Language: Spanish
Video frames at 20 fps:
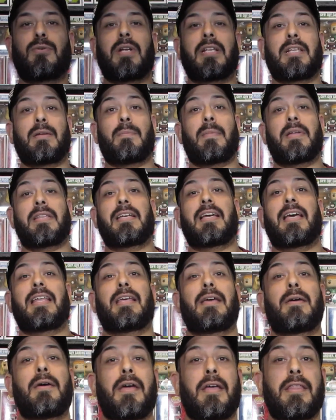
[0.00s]
una temática
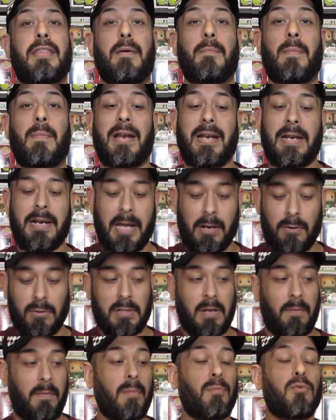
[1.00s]
de, de marineros.
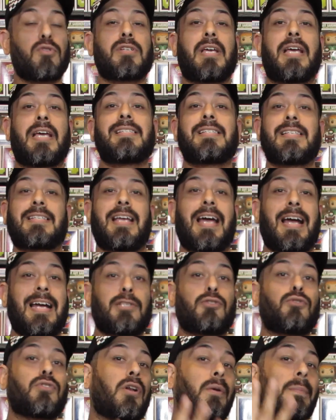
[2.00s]
Sabemos que estas
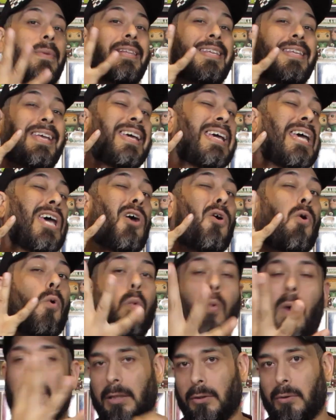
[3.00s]
cajas son solamente
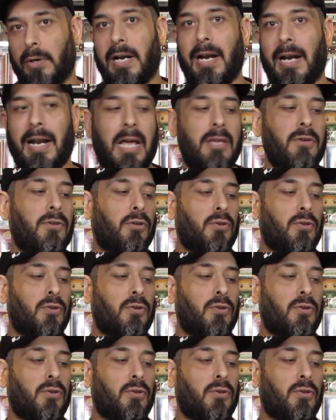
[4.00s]
cuatro en el año.